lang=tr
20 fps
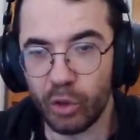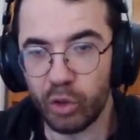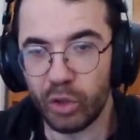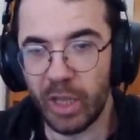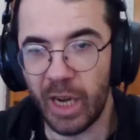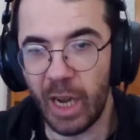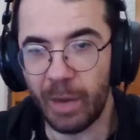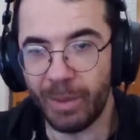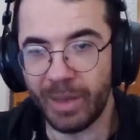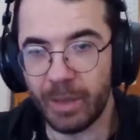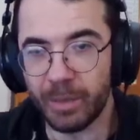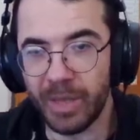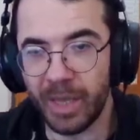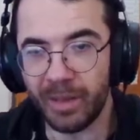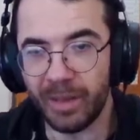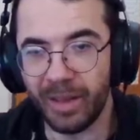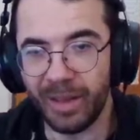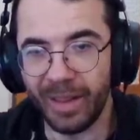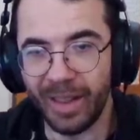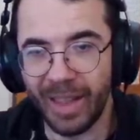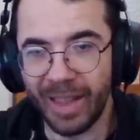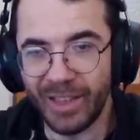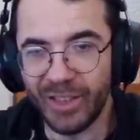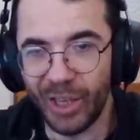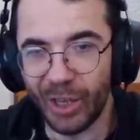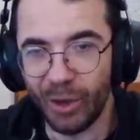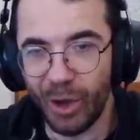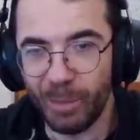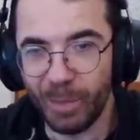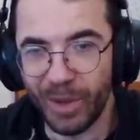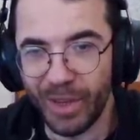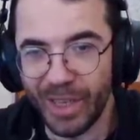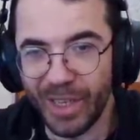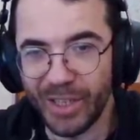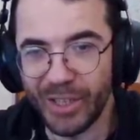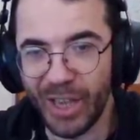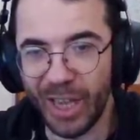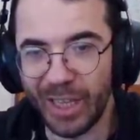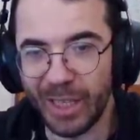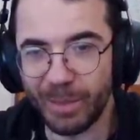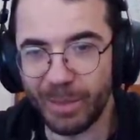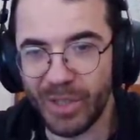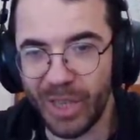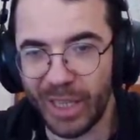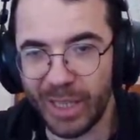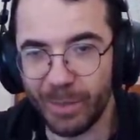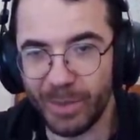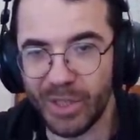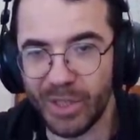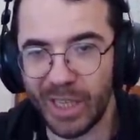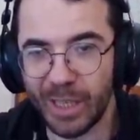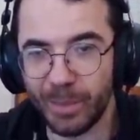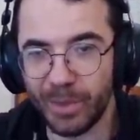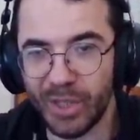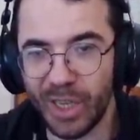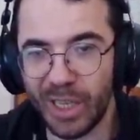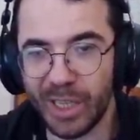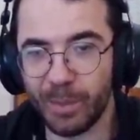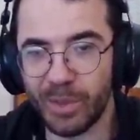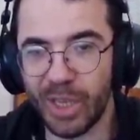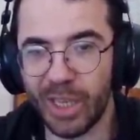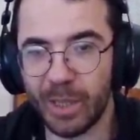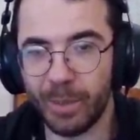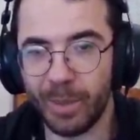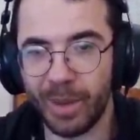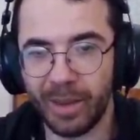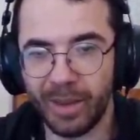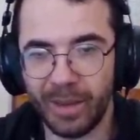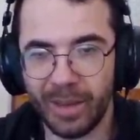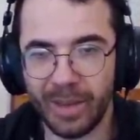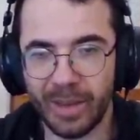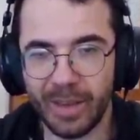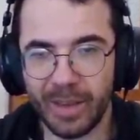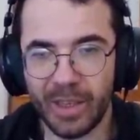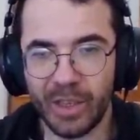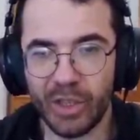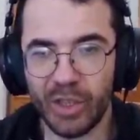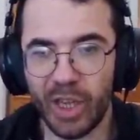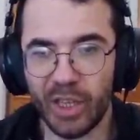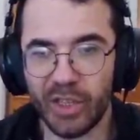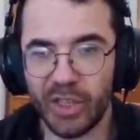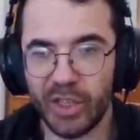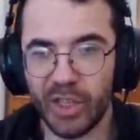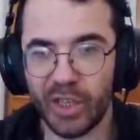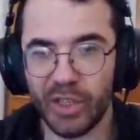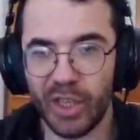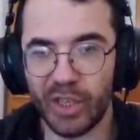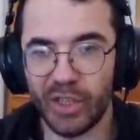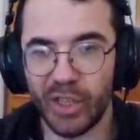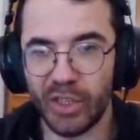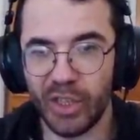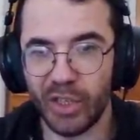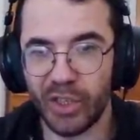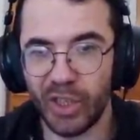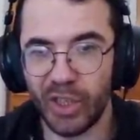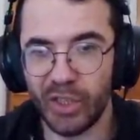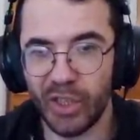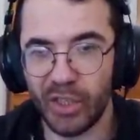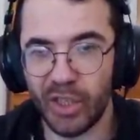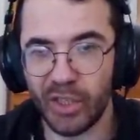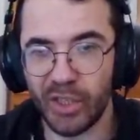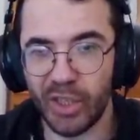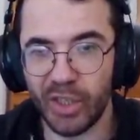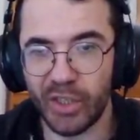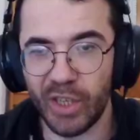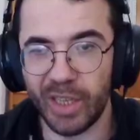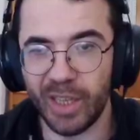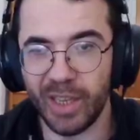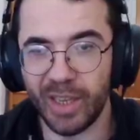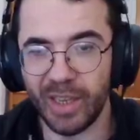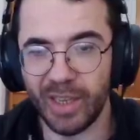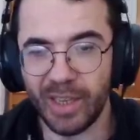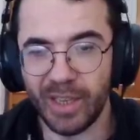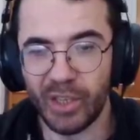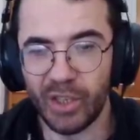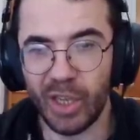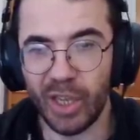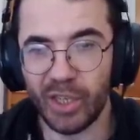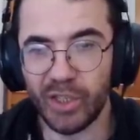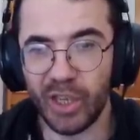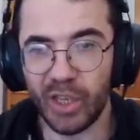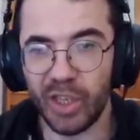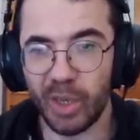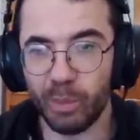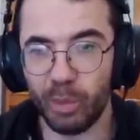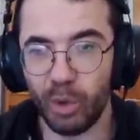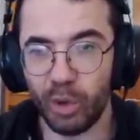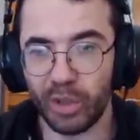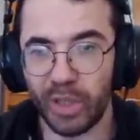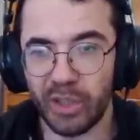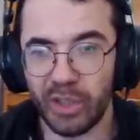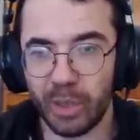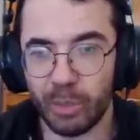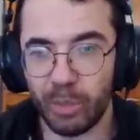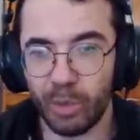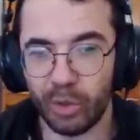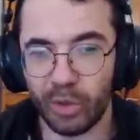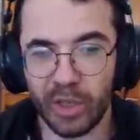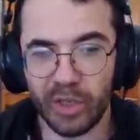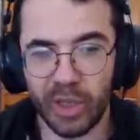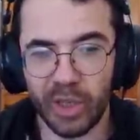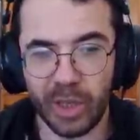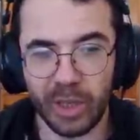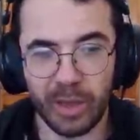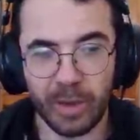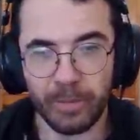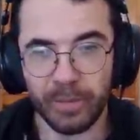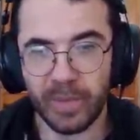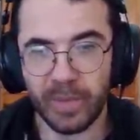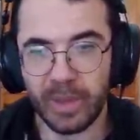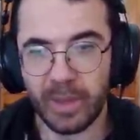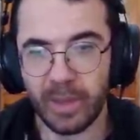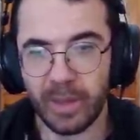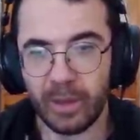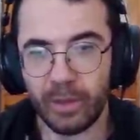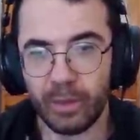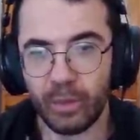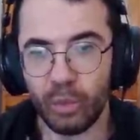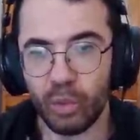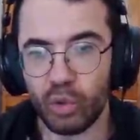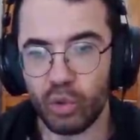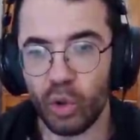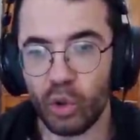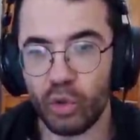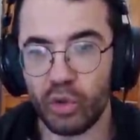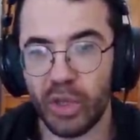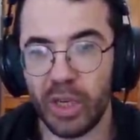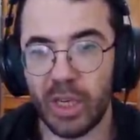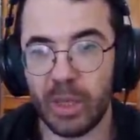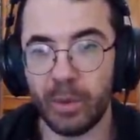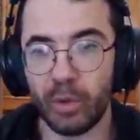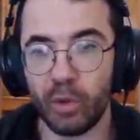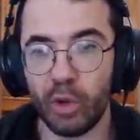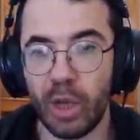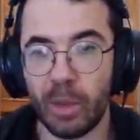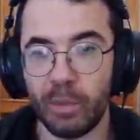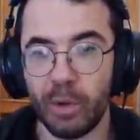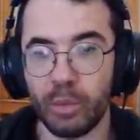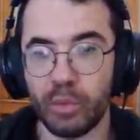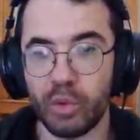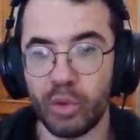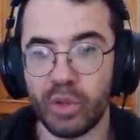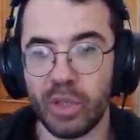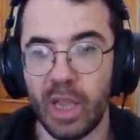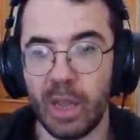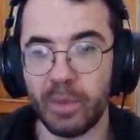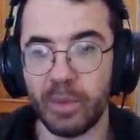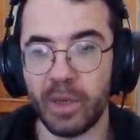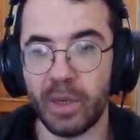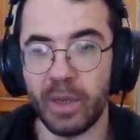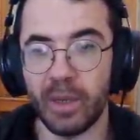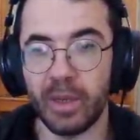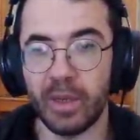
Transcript: şunları al bakayım sen. Çalıyor mu? Çaldı mı? Çaldı mı? Çaldı mı? Çaldı mı? Çaldı mı? Çal çal çal çal çal çal çal çal çal çal. Çal çal çal blokları çal blokları çal. 3 4 saniyede bir koyabiliyormuşuz tamamdır.